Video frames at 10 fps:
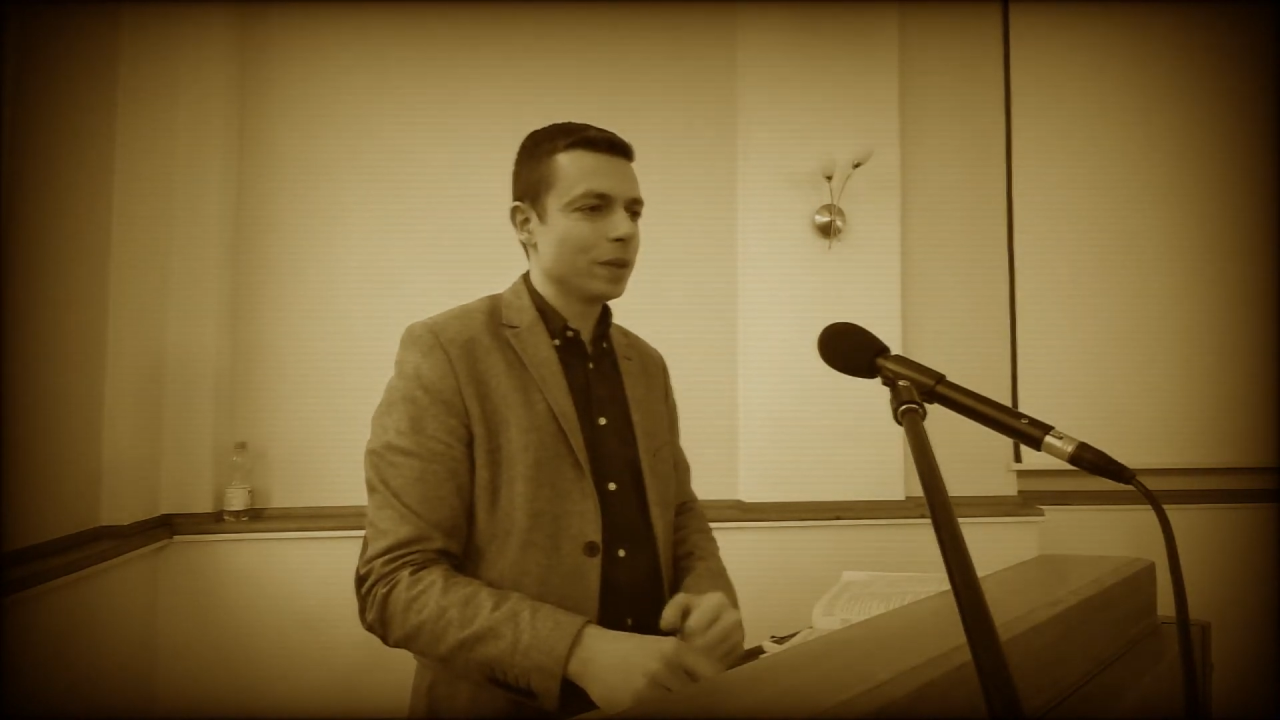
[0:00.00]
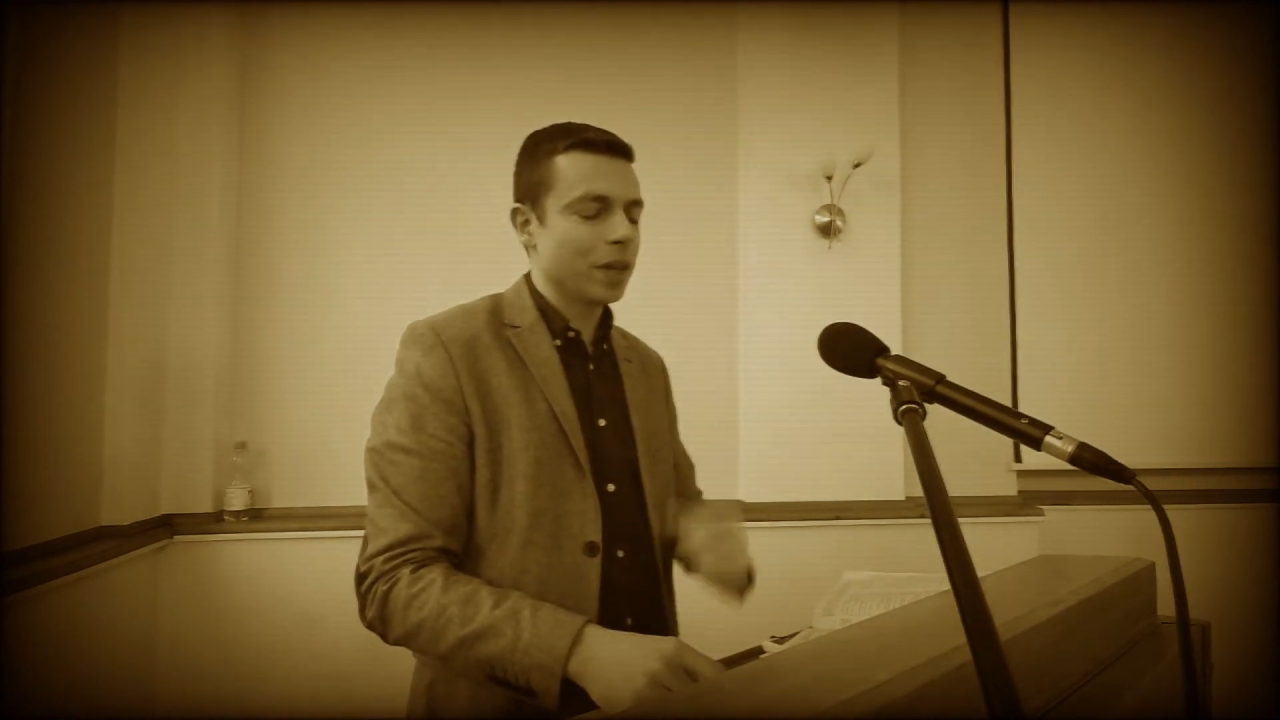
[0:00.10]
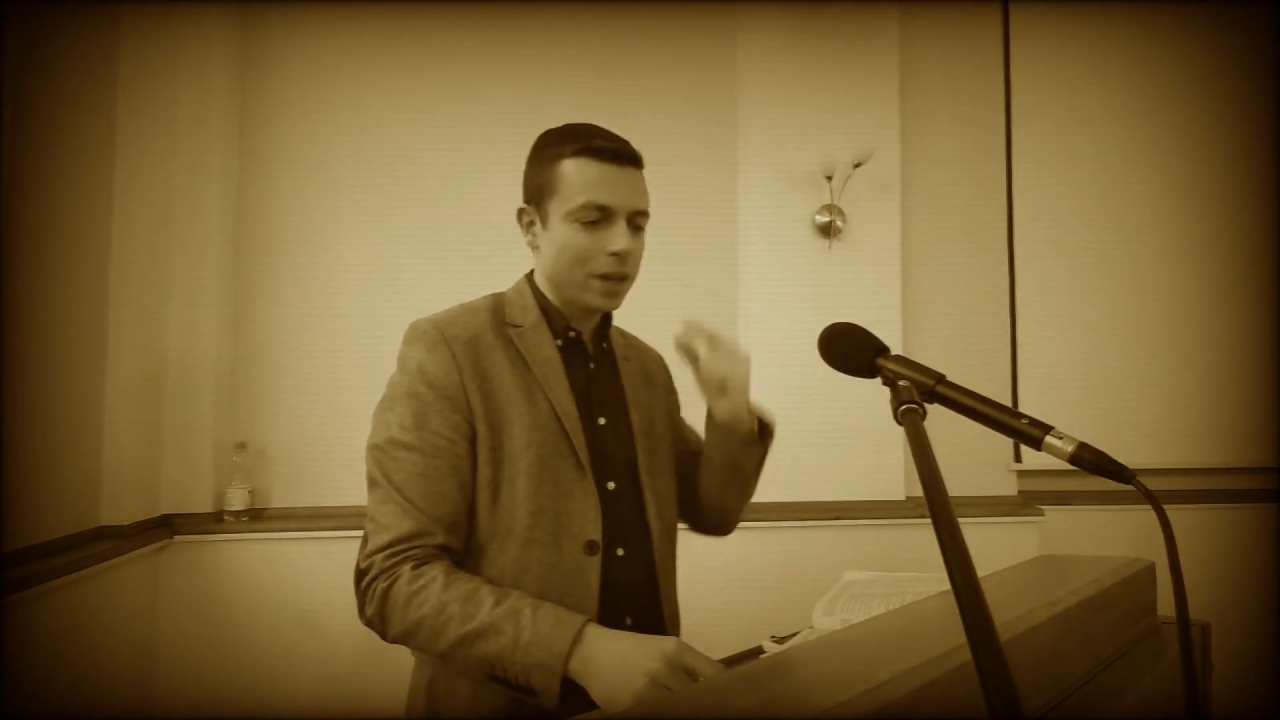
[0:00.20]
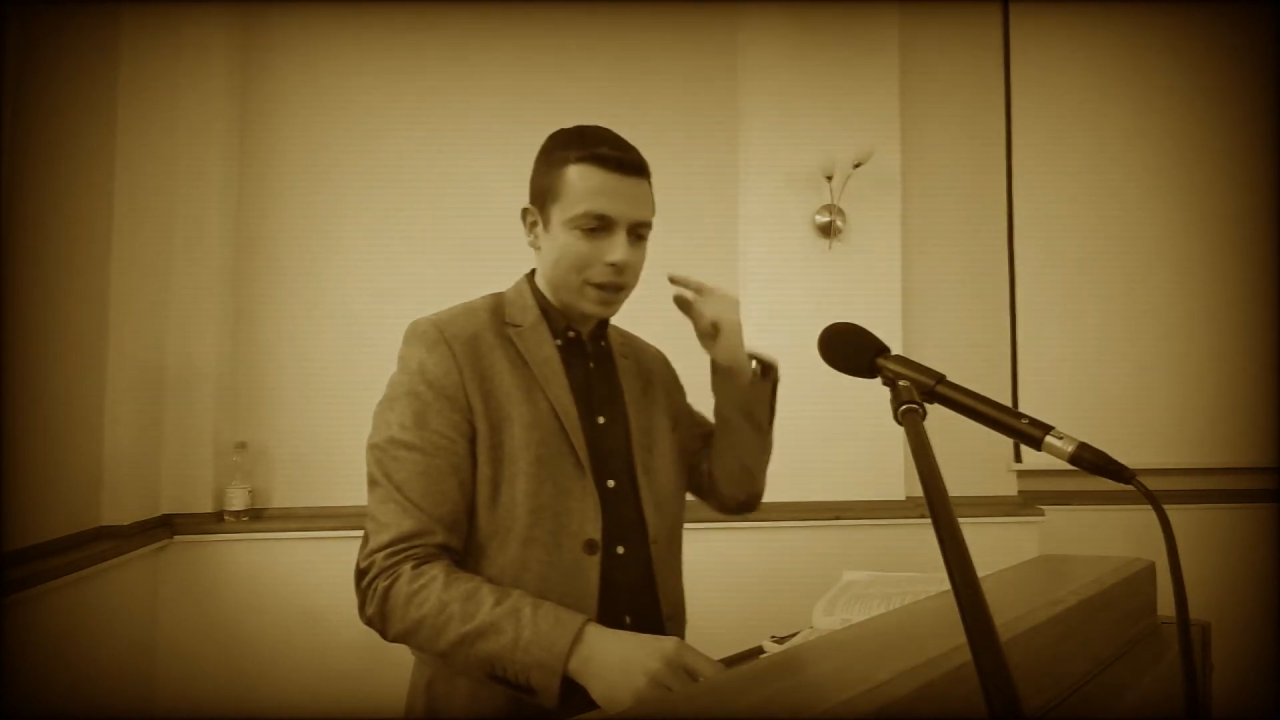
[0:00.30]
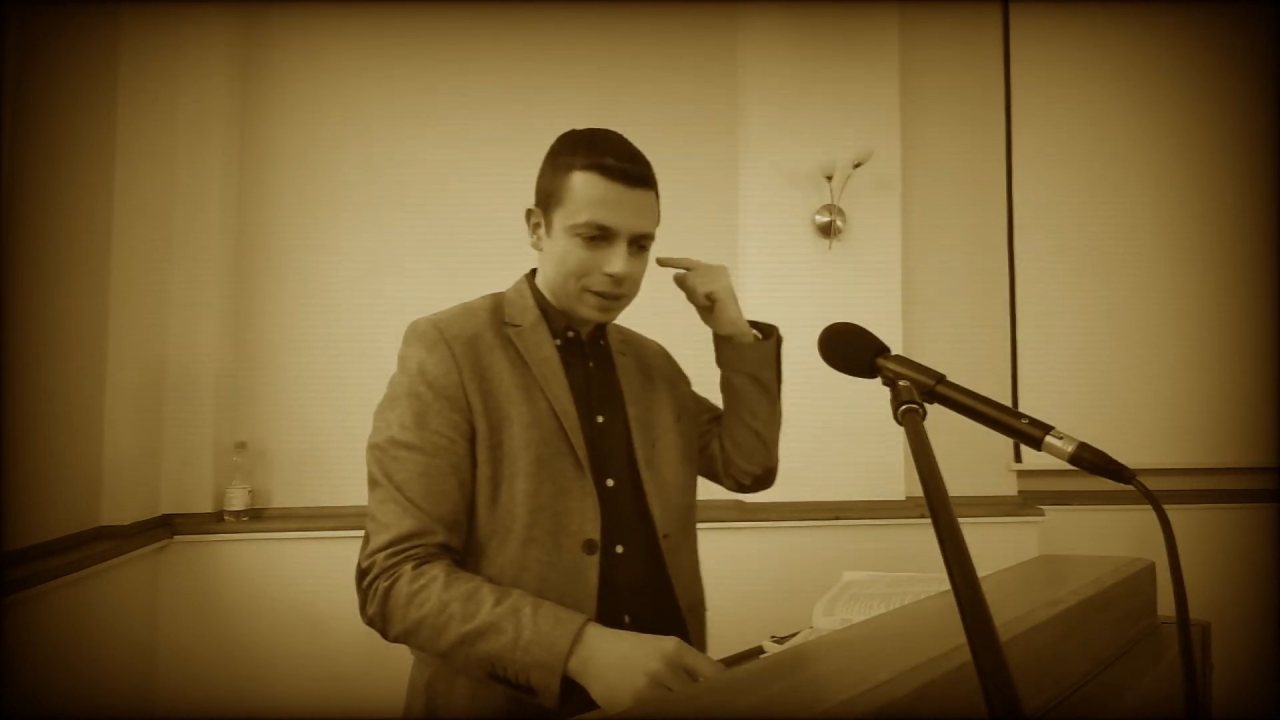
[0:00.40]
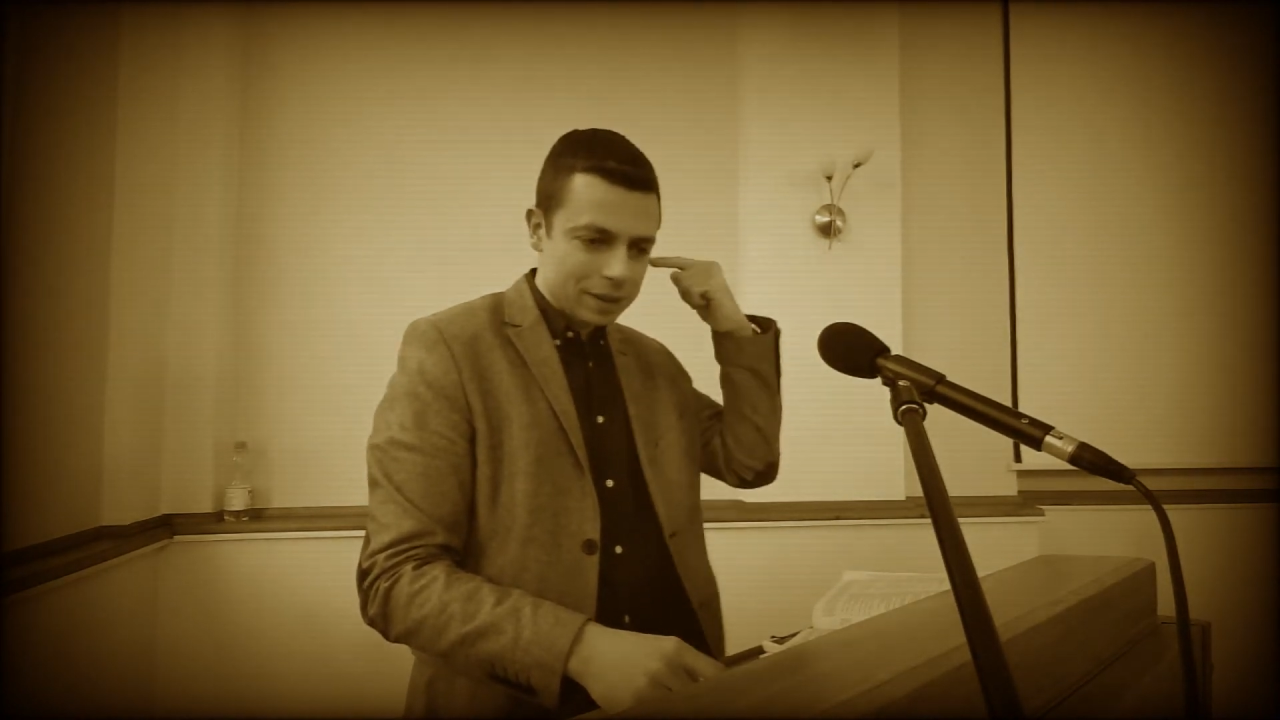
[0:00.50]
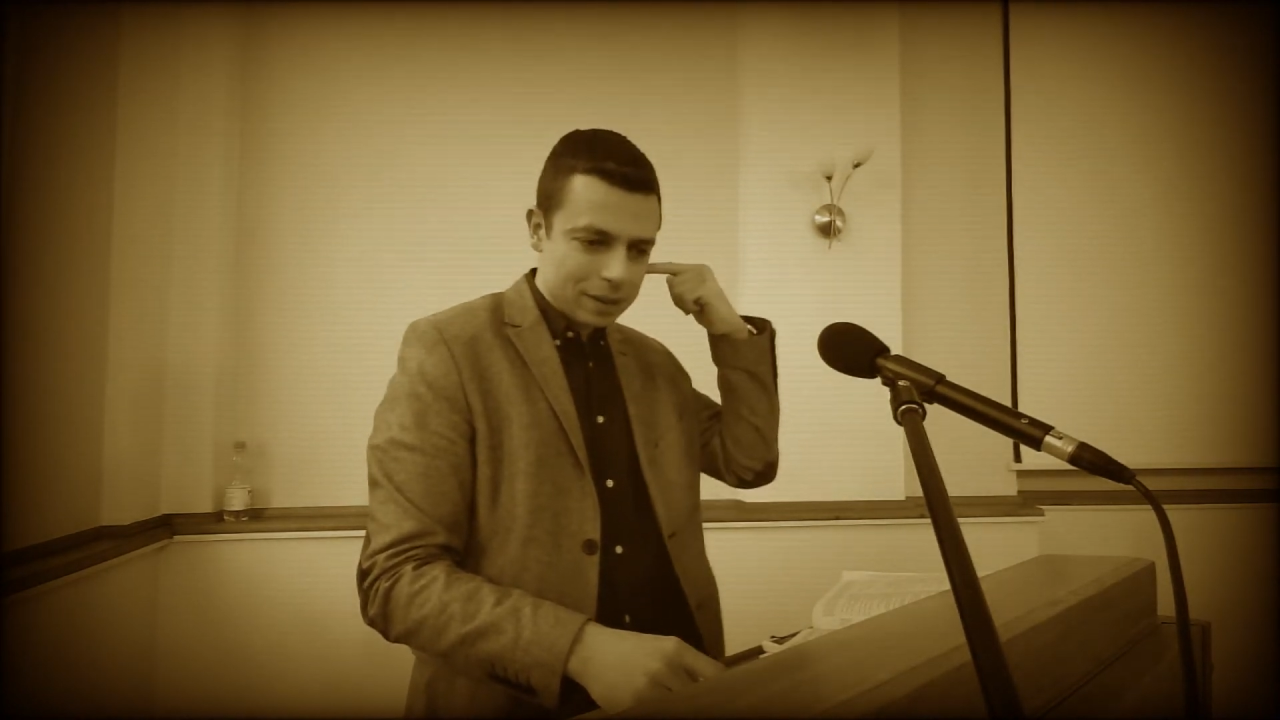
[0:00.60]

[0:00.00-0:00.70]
gehen ja